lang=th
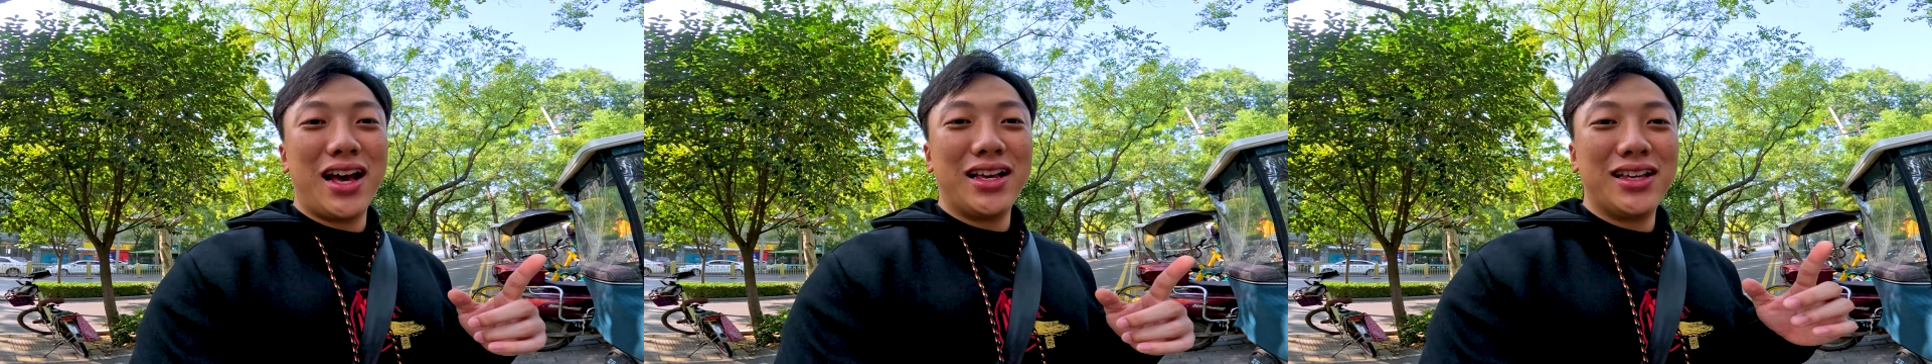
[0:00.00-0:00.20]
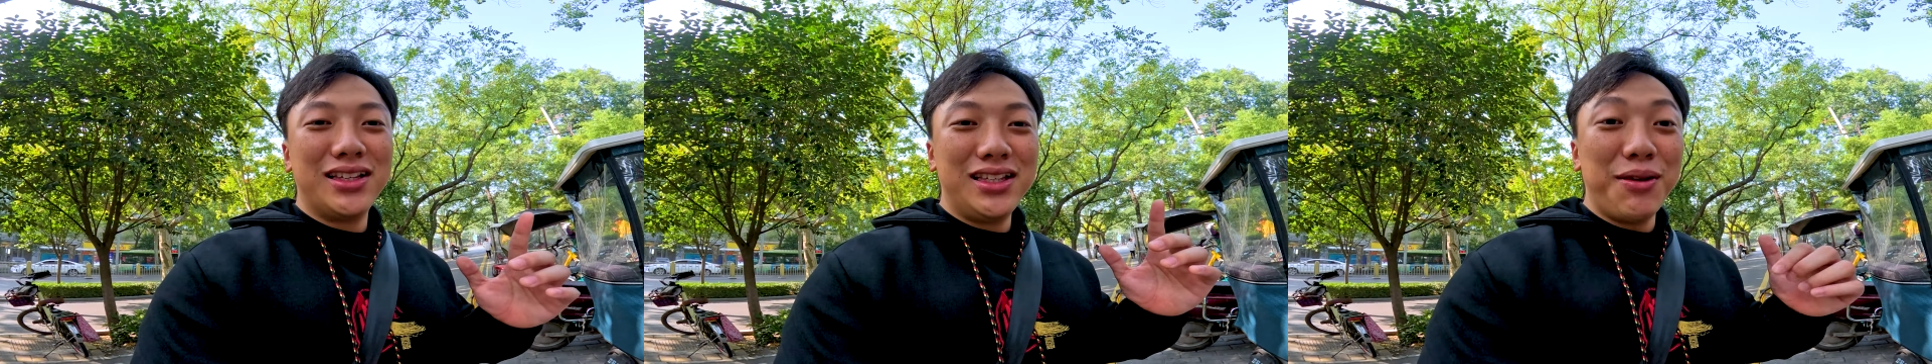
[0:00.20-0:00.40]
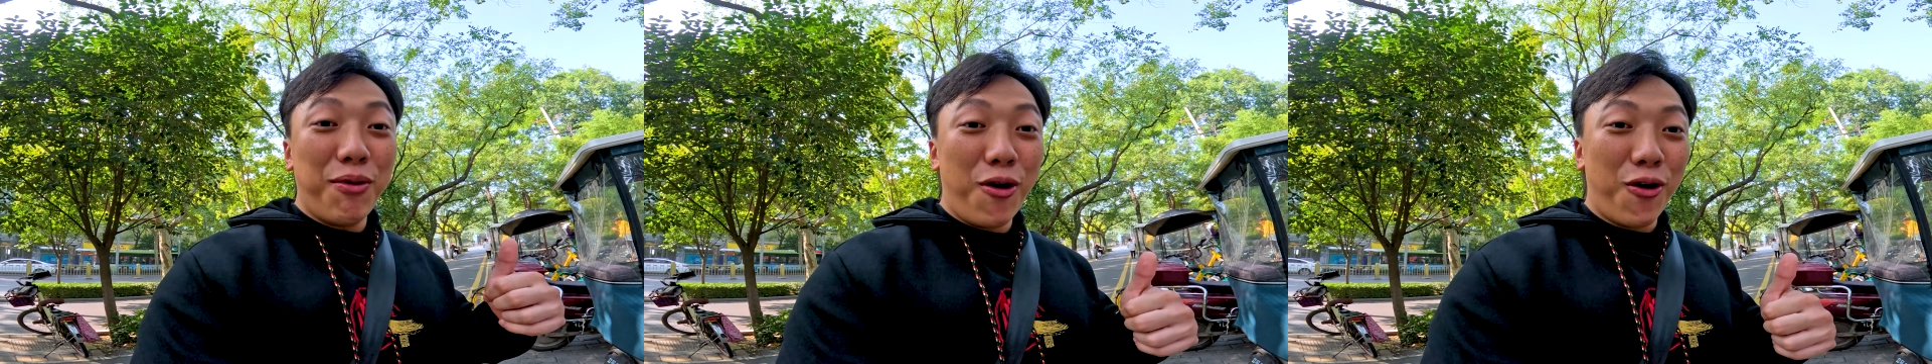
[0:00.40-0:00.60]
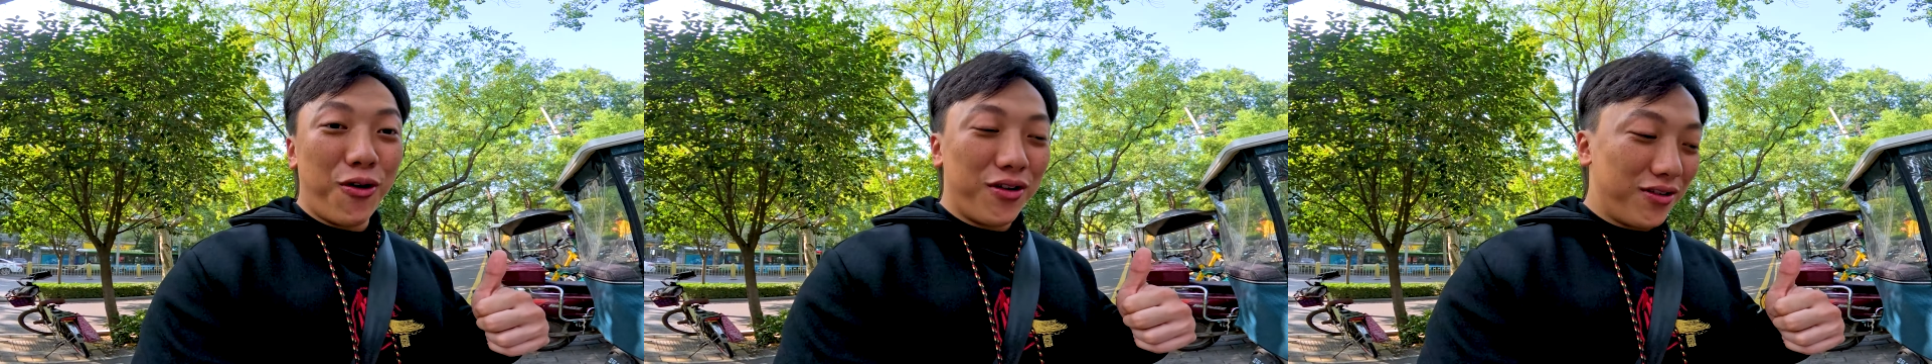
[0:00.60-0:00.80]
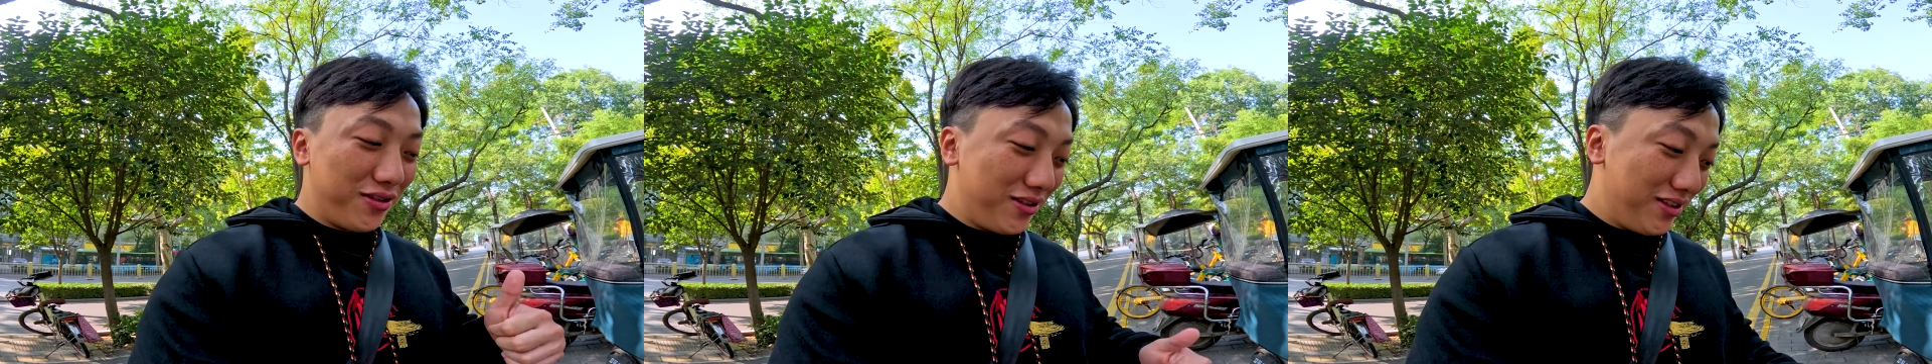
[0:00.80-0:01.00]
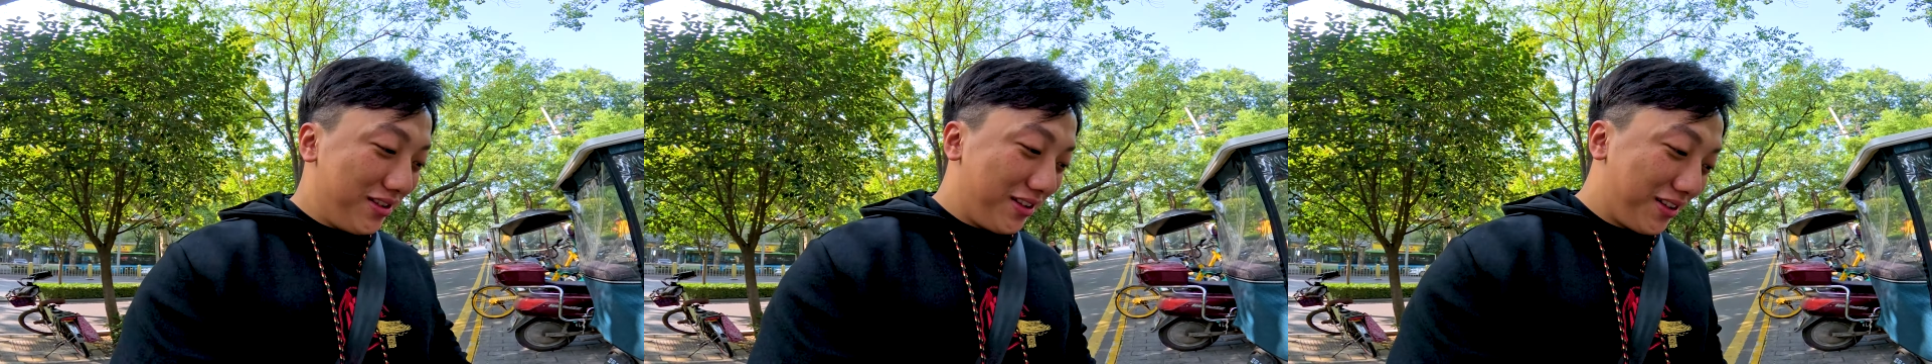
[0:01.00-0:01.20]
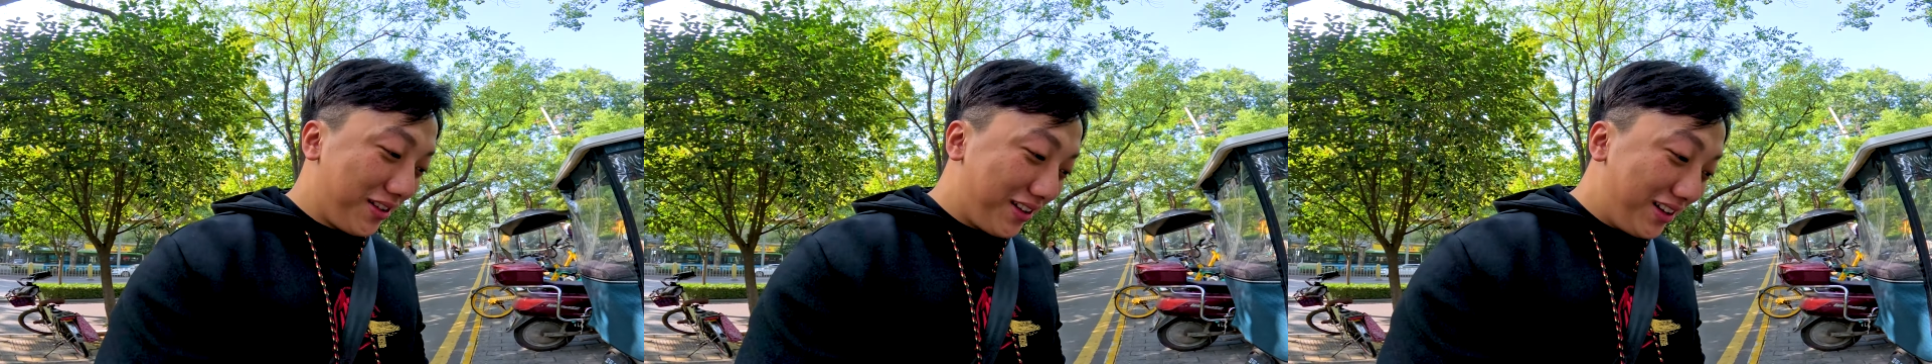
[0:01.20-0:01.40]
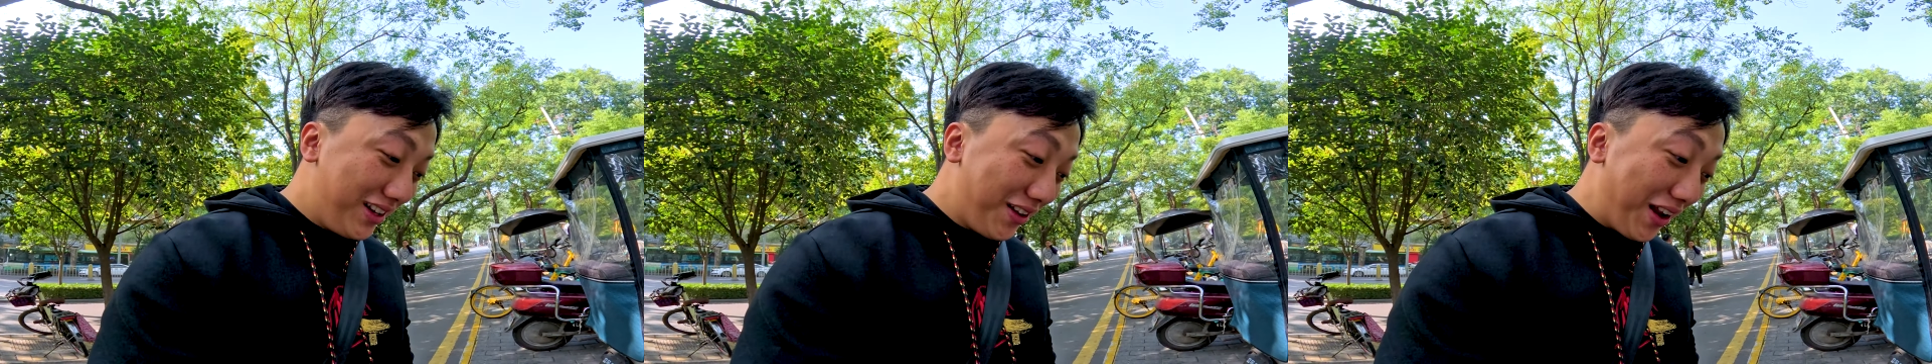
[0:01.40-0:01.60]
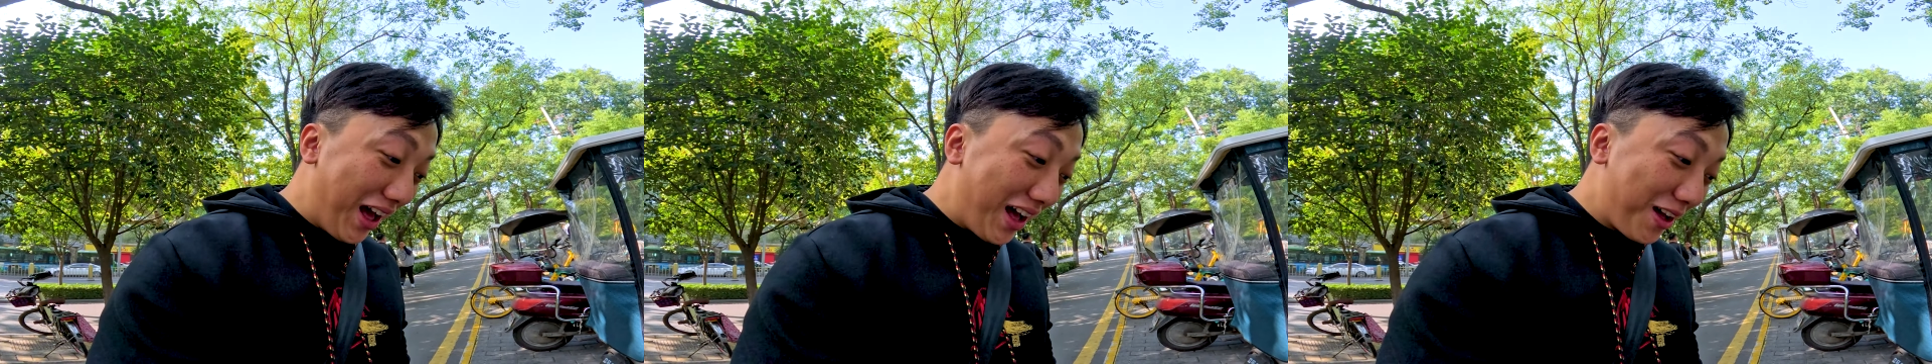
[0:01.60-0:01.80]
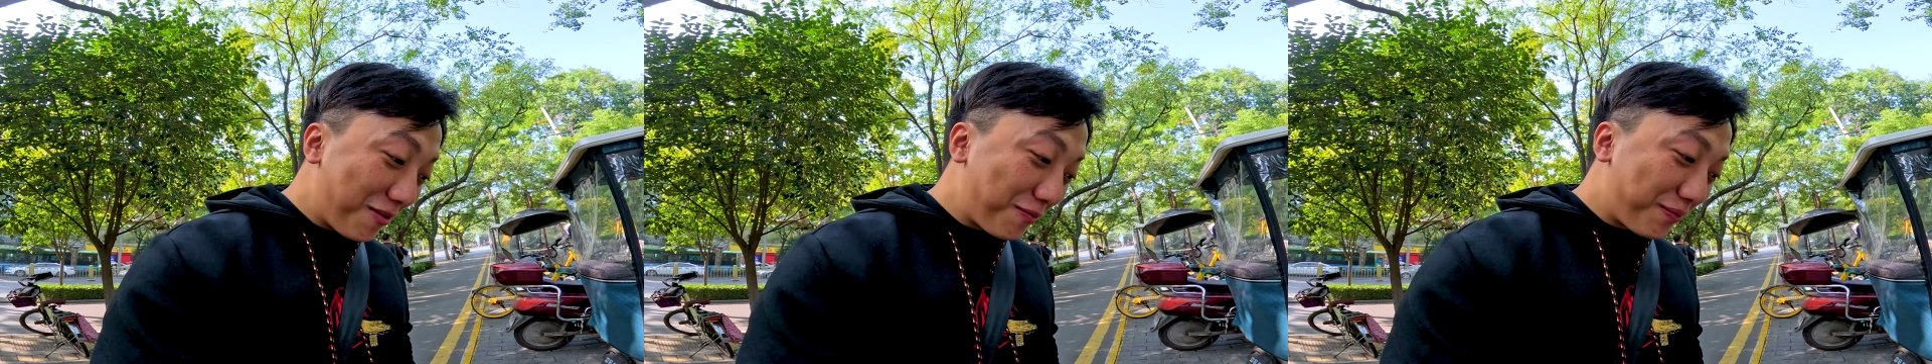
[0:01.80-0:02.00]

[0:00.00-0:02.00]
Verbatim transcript: นะ 26เดี๋ยวนะ